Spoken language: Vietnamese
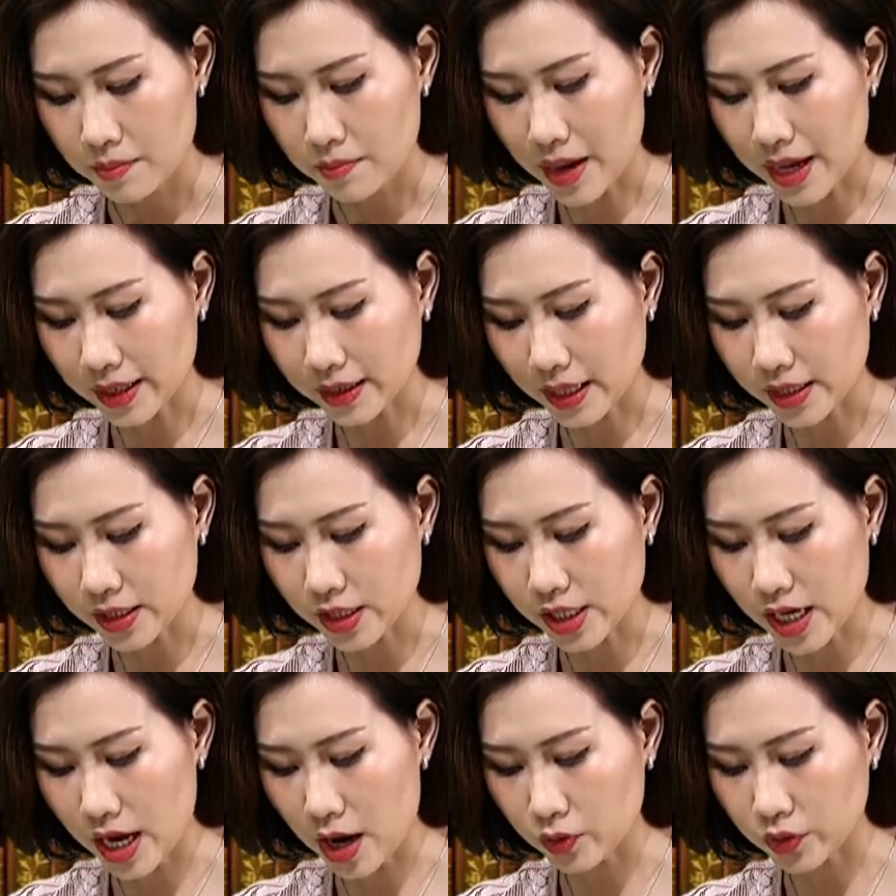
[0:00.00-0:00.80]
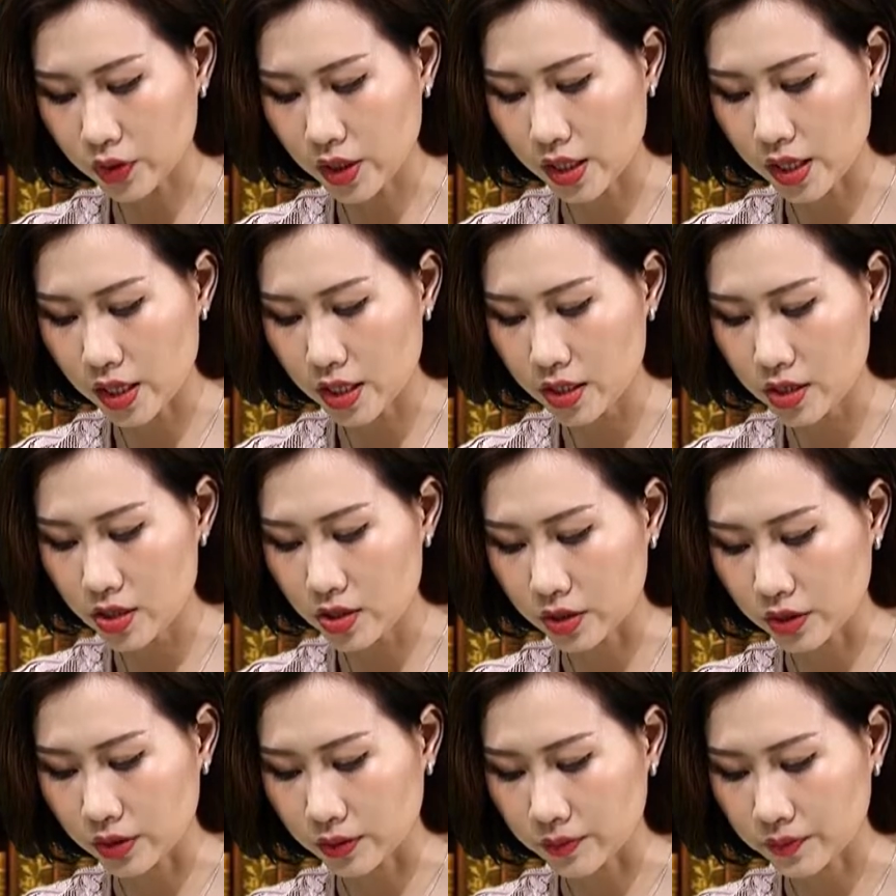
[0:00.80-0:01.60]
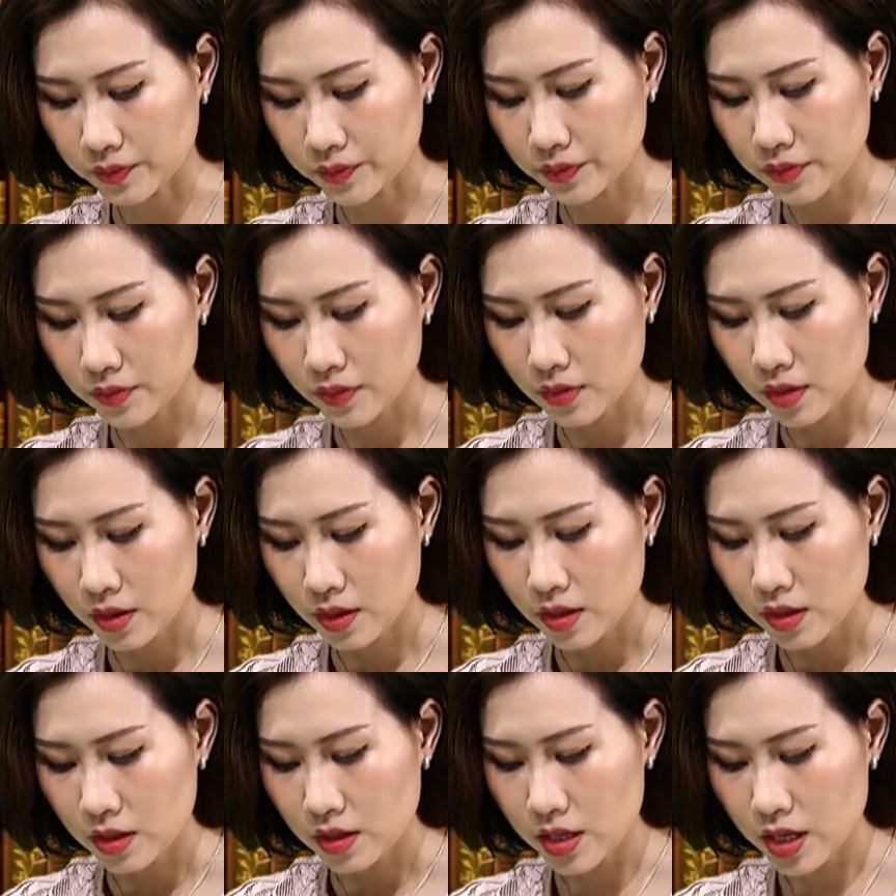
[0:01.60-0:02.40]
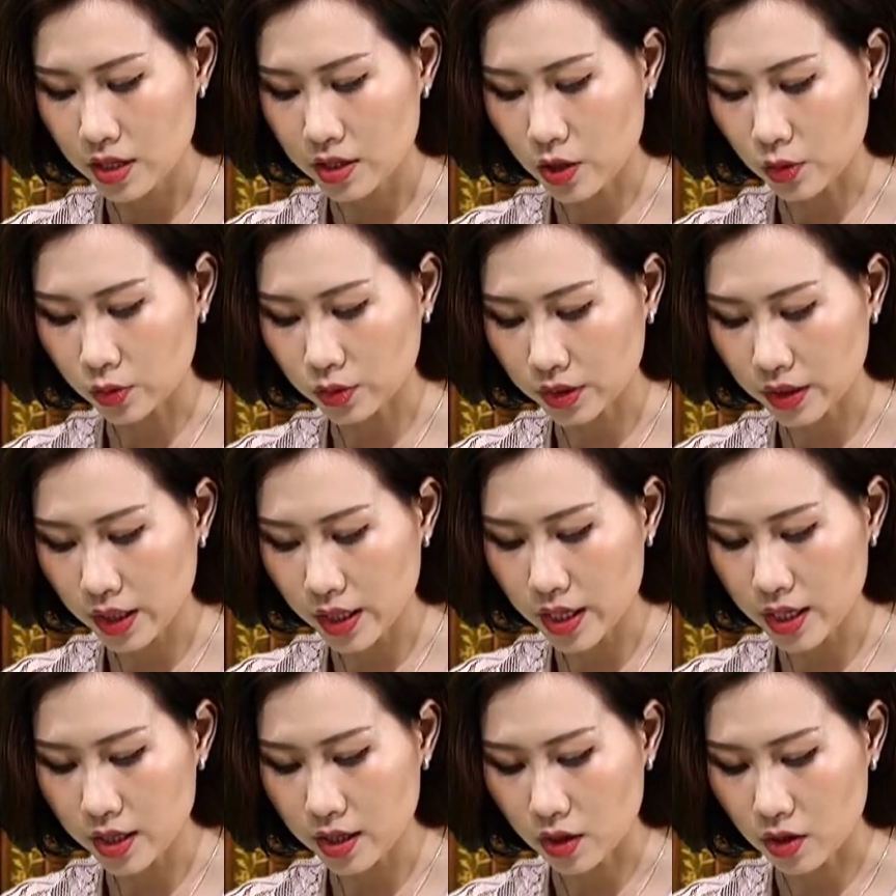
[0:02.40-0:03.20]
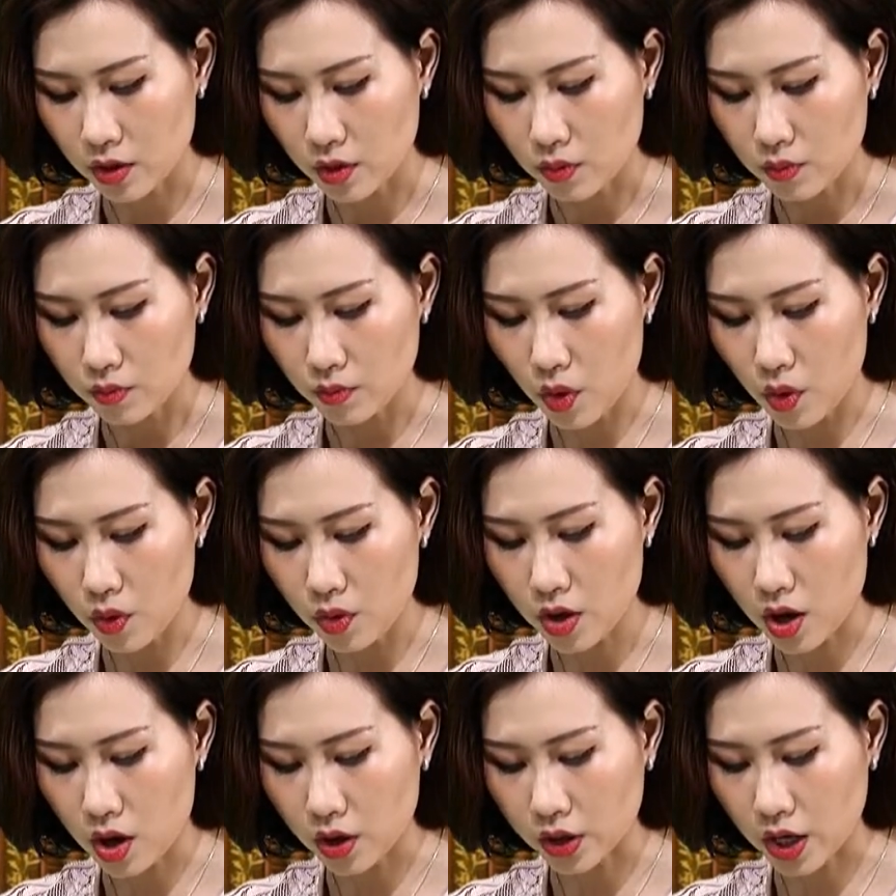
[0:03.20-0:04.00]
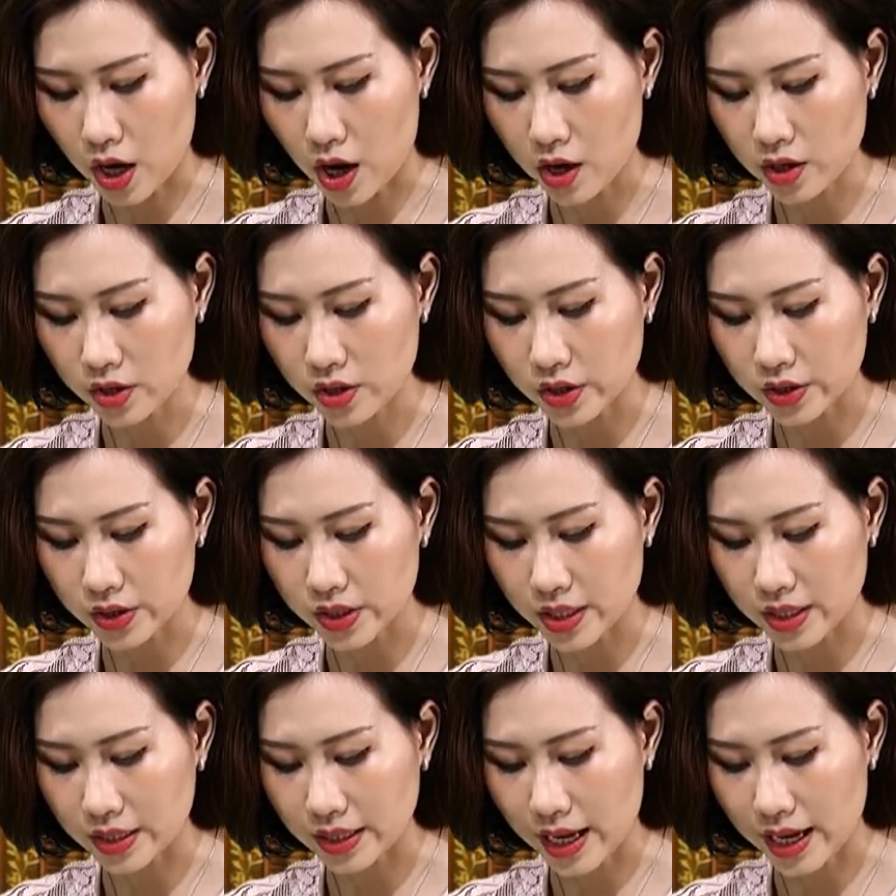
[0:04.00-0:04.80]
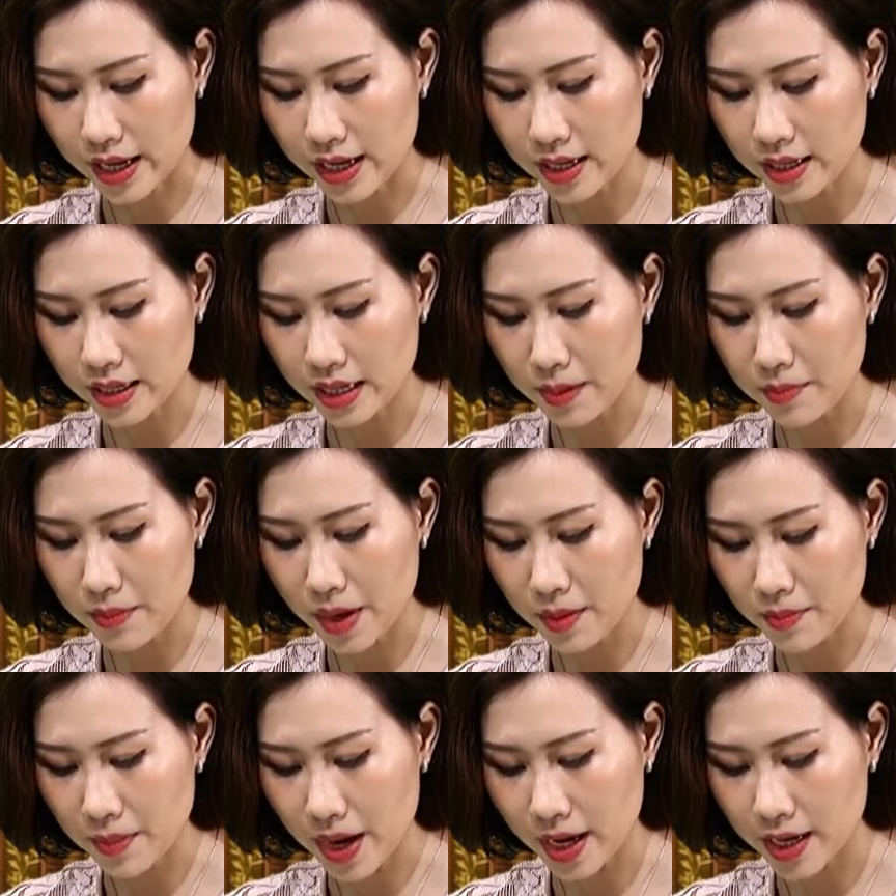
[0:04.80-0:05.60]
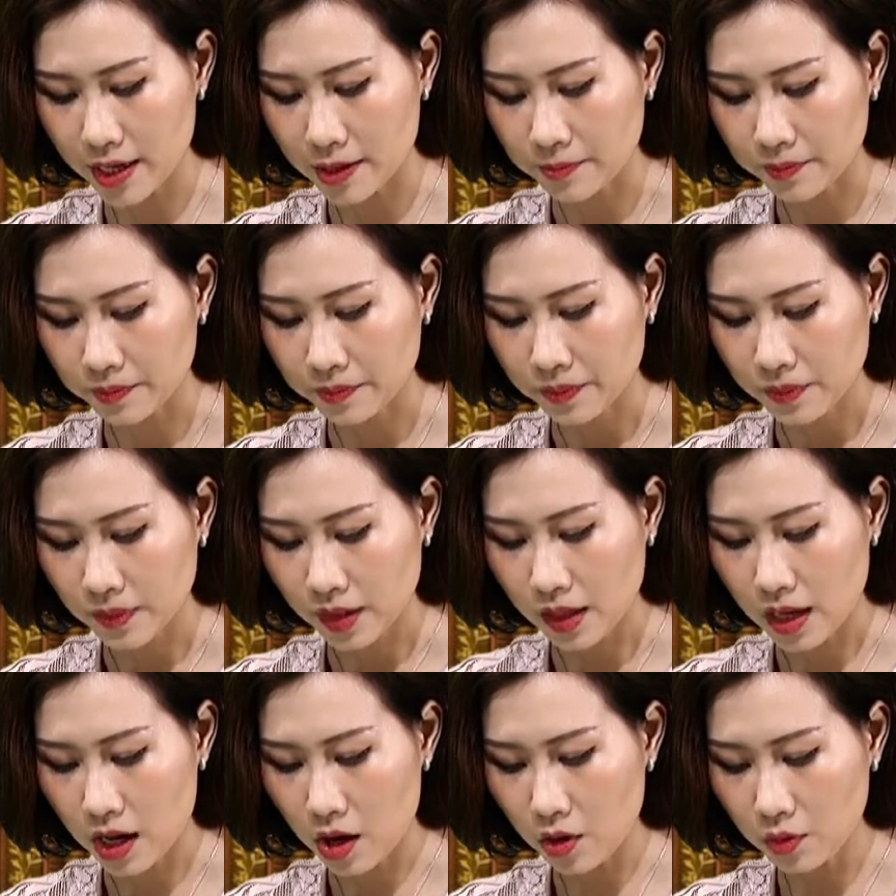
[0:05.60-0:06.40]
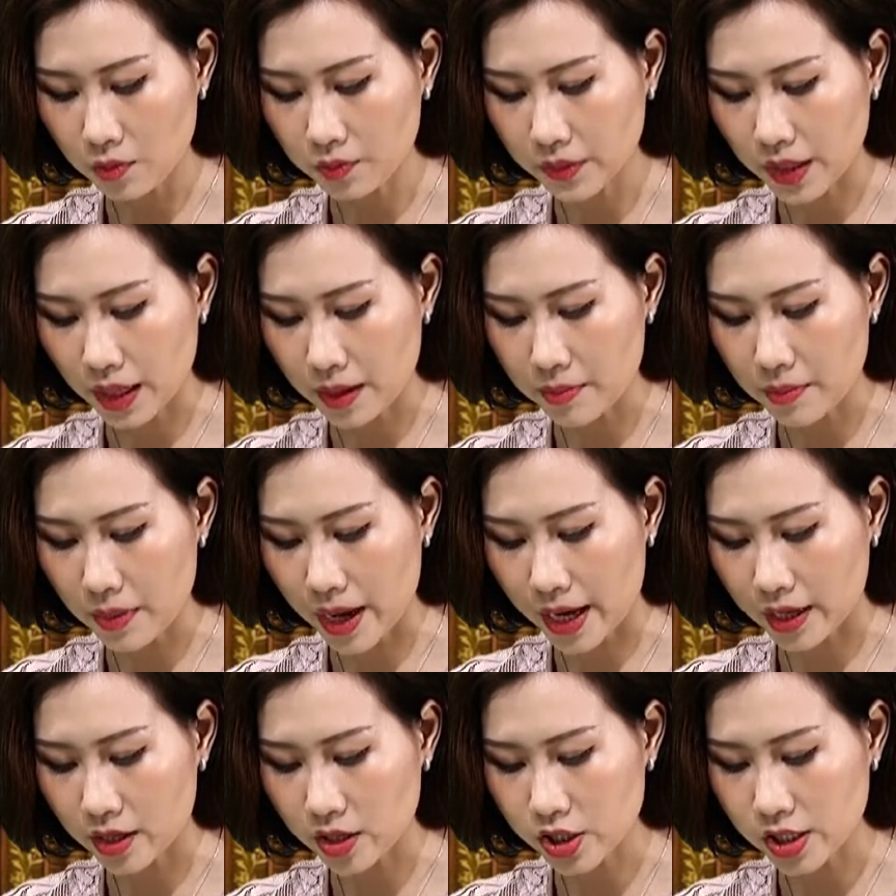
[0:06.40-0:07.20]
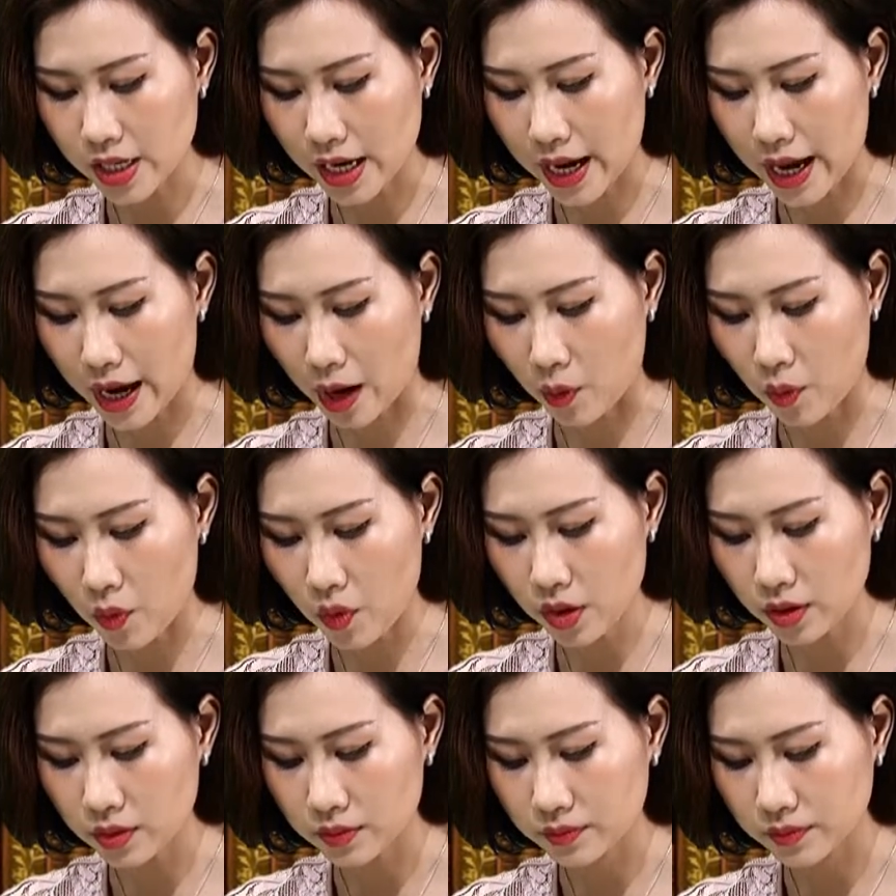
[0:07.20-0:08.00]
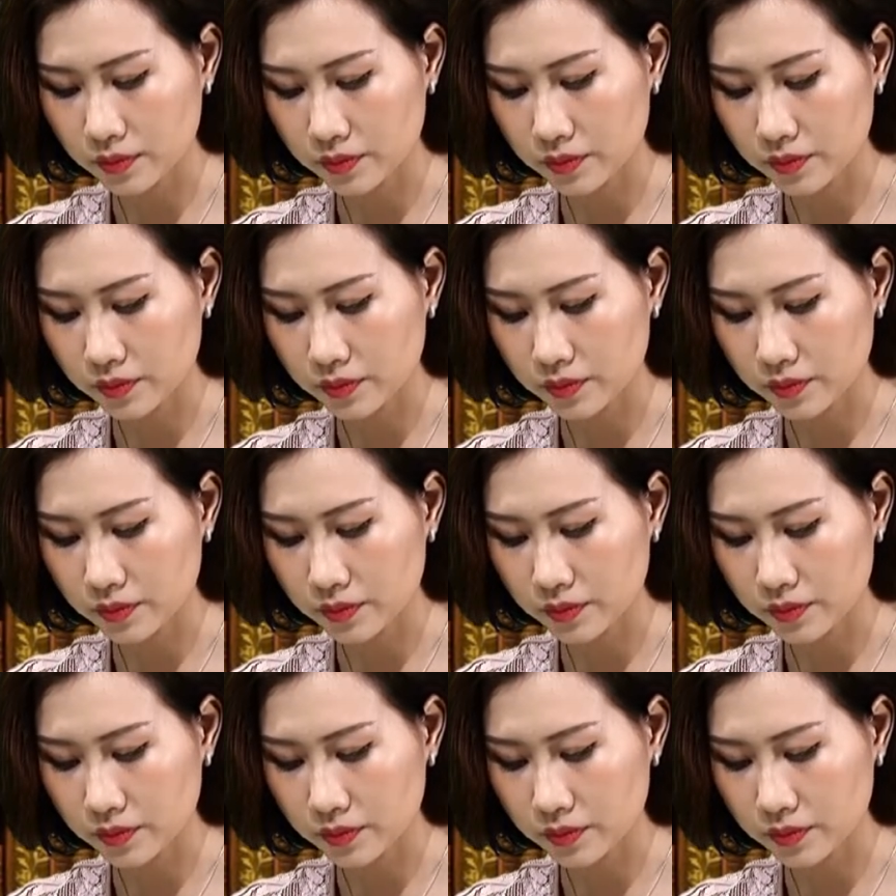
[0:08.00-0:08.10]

Ba tháng sau thì lên đường, Lần đầu tiên, bố con nó được nhìn thấy cái máy bay là hôm tiễn mẹ nó sang Hàn Quốc.